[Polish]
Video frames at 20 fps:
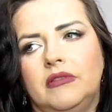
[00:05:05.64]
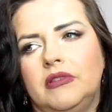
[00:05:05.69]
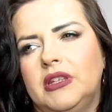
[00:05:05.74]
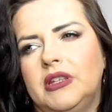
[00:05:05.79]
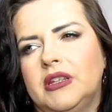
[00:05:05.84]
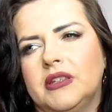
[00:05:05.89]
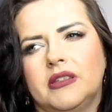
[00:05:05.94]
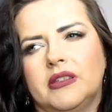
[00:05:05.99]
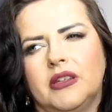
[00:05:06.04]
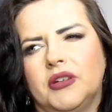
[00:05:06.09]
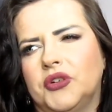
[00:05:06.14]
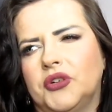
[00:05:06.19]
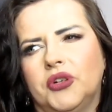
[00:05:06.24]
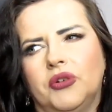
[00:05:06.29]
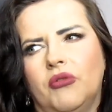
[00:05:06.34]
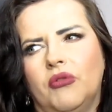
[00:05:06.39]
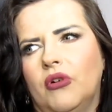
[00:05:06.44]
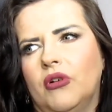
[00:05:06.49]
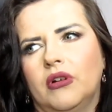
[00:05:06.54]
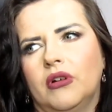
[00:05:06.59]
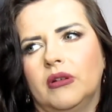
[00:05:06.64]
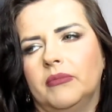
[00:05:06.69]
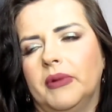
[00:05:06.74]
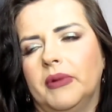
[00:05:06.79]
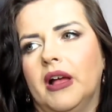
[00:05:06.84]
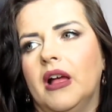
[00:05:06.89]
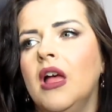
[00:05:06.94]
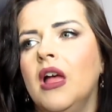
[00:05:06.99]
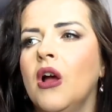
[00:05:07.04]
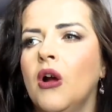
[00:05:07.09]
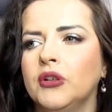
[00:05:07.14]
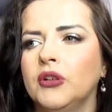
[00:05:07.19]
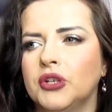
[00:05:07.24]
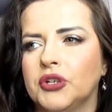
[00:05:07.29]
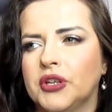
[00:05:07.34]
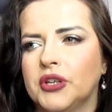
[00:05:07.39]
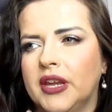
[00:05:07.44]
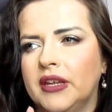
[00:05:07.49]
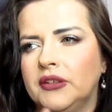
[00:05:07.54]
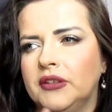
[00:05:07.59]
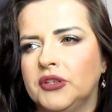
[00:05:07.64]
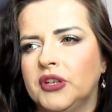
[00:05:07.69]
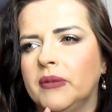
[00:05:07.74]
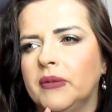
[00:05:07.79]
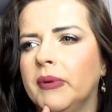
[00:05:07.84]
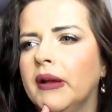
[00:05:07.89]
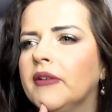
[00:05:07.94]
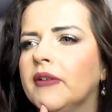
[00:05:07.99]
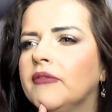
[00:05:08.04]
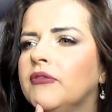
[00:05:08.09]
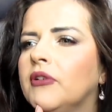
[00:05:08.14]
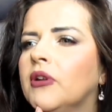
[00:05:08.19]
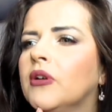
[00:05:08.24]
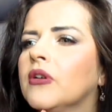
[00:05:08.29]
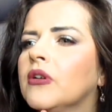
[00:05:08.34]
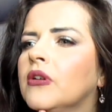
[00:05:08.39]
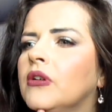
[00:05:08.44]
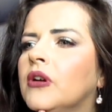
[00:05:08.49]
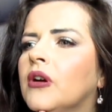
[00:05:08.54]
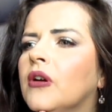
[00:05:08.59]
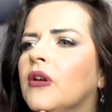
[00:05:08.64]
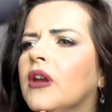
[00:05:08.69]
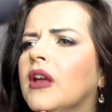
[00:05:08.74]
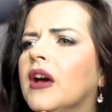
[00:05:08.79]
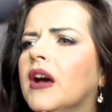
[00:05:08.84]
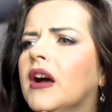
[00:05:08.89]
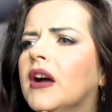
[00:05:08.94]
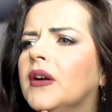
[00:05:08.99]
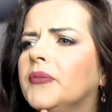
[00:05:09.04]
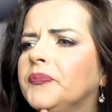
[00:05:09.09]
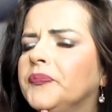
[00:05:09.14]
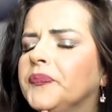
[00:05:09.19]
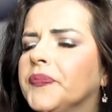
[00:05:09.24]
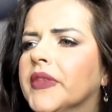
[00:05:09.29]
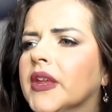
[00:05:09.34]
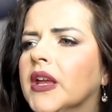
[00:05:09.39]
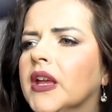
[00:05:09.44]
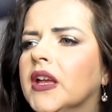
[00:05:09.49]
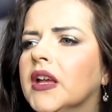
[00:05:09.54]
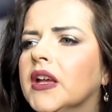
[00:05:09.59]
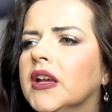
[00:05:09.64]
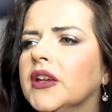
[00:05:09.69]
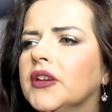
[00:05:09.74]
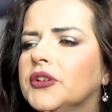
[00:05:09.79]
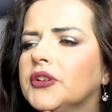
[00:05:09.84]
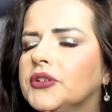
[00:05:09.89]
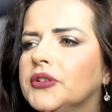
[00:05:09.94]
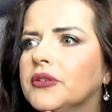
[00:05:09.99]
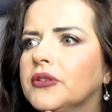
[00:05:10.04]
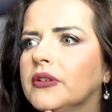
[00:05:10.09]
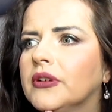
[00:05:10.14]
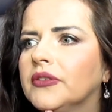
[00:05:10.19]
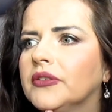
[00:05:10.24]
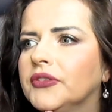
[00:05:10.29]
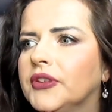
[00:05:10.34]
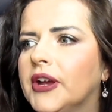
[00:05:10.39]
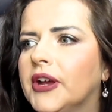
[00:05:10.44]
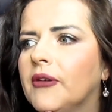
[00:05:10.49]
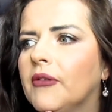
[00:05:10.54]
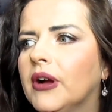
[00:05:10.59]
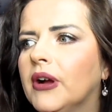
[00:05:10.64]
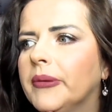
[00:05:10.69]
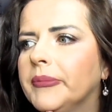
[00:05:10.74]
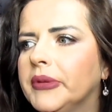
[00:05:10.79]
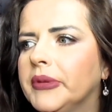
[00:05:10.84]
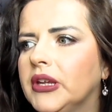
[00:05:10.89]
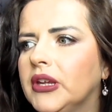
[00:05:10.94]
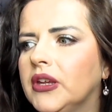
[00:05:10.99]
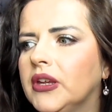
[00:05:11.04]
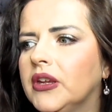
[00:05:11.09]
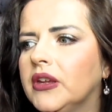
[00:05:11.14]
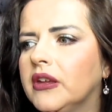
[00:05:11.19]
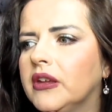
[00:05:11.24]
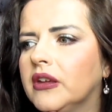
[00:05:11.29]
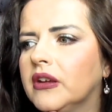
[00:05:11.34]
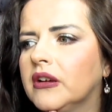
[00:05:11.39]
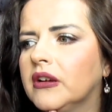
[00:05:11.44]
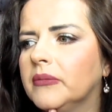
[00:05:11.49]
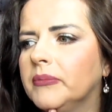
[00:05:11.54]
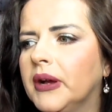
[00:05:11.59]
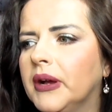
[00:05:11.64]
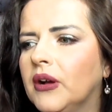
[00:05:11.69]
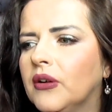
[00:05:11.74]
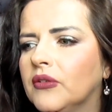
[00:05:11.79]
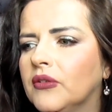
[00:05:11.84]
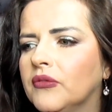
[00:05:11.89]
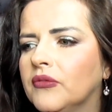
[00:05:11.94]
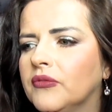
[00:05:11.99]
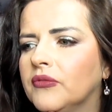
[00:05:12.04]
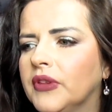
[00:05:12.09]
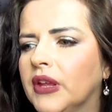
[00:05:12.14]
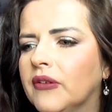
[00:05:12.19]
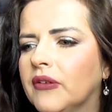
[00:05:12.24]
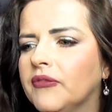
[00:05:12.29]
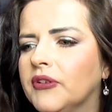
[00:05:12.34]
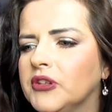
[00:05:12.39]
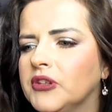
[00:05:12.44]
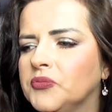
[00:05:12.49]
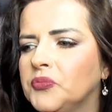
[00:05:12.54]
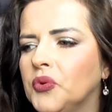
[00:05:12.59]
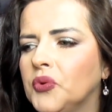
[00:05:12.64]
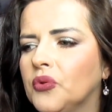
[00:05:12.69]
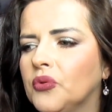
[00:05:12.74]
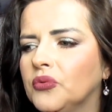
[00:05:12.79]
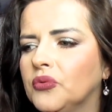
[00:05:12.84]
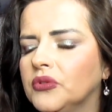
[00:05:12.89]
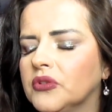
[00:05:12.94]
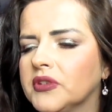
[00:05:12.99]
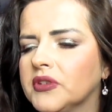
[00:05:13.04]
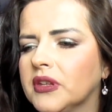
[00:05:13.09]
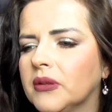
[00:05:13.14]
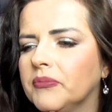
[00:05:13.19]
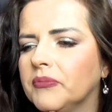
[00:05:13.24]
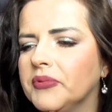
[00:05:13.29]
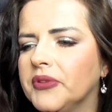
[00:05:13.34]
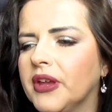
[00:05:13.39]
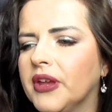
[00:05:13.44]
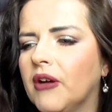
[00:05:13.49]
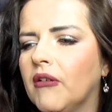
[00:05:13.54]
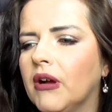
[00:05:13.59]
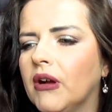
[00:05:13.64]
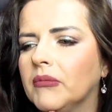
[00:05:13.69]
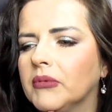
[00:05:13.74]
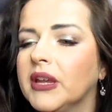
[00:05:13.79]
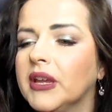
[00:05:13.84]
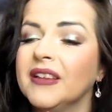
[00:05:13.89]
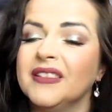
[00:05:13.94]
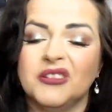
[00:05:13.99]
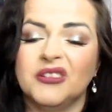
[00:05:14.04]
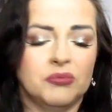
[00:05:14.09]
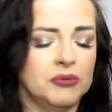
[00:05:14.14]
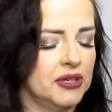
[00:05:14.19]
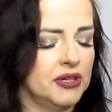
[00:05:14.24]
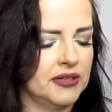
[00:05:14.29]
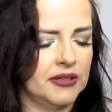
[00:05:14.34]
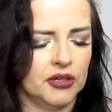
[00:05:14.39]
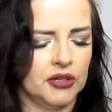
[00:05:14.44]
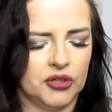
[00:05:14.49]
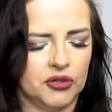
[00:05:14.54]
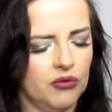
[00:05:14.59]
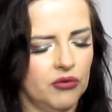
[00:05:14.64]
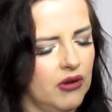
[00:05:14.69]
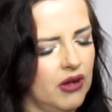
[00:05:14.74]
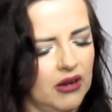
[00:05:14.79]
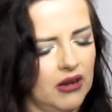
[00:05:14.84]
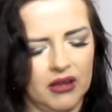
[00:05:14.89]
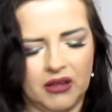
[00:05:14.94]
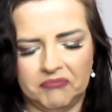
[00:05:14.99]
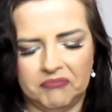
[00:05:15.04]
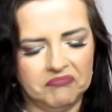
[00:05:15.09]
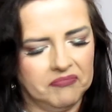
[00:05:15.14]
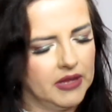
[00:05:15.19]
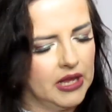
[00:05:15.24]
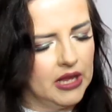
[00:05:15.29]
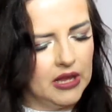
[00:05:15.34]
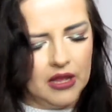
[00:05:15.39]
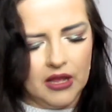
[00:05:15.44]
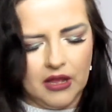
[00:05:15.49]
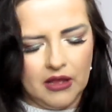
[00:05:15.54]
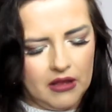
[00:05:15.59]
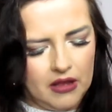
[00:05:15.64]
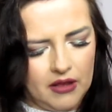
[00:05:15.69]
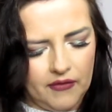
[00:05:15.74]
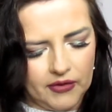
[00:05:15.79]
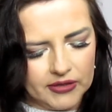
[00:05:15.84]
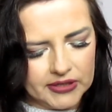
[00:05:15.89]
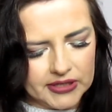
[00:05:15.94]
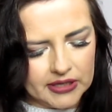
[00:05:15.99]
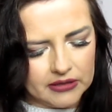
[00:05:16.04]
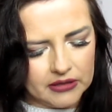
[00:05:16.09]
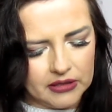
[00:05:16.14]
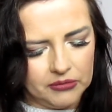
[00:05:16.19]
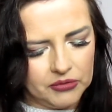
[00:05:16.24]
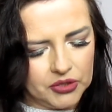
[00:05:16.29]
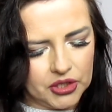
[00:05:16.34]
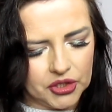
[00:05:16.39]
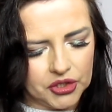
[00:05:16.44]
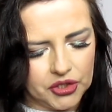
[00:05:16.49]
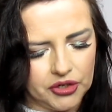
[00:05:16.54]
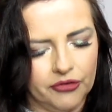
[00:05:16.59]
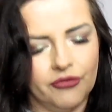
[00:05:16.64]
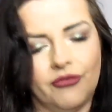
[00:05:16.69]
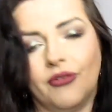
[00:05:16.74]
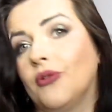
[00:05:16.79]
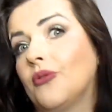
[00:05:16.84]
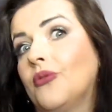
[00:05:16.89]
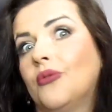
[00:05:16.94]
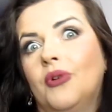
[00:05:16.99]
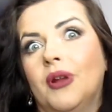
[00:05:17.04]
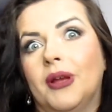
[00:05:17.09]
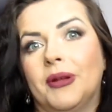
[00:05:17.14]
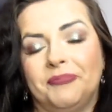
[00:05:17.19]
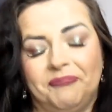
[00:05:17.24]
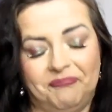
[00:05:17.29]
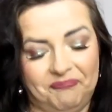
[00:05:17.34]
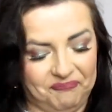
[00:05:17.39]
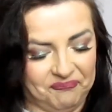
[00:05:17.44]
nie zdarzyło chyba. Chociaż kiedyś chyba vlog Lola jeszcze oglądałam i, i chyba na Facebooku udostępniałam. Kiedyś mi się zdarzyło, ale w ostatnim czasie w ogóle.